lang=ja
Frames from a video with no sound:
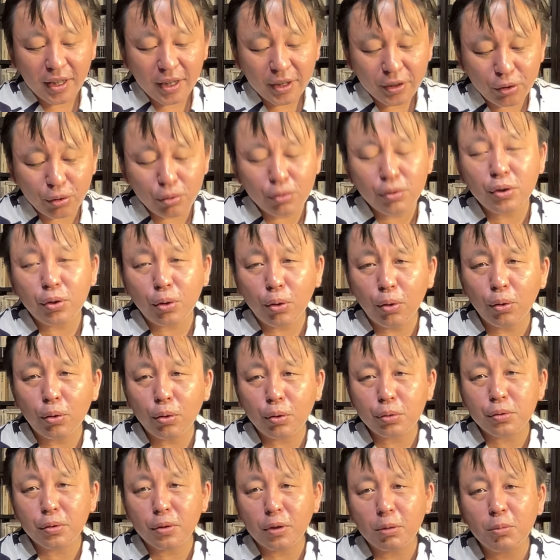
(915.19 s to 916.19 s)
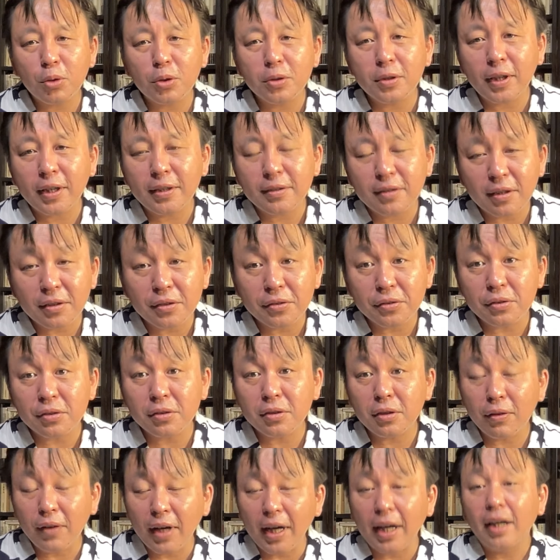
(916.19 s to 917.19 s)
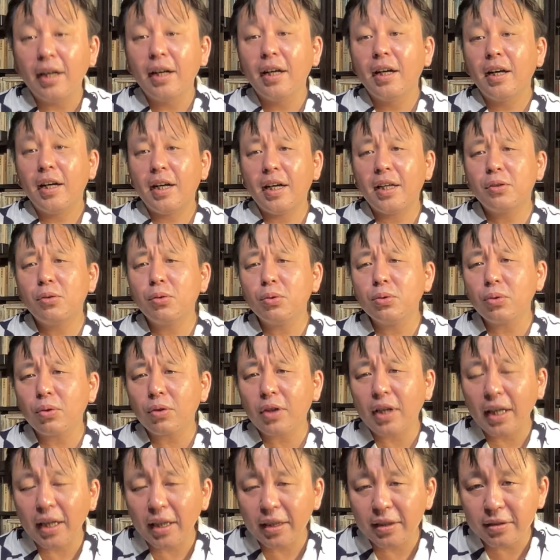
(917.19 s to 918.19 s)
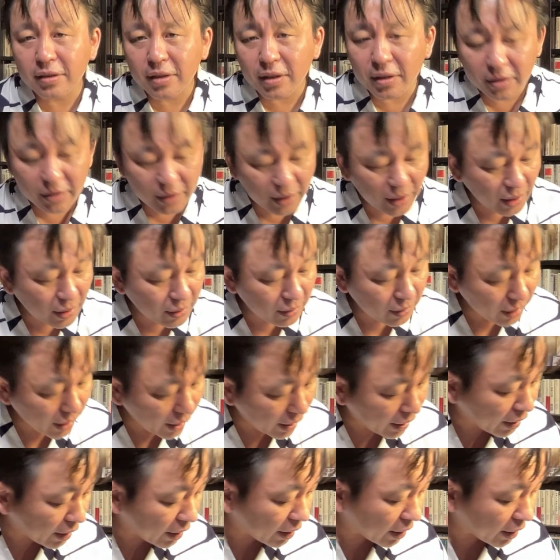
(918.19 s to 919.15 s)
収支報告書の問題点については後の解説編で、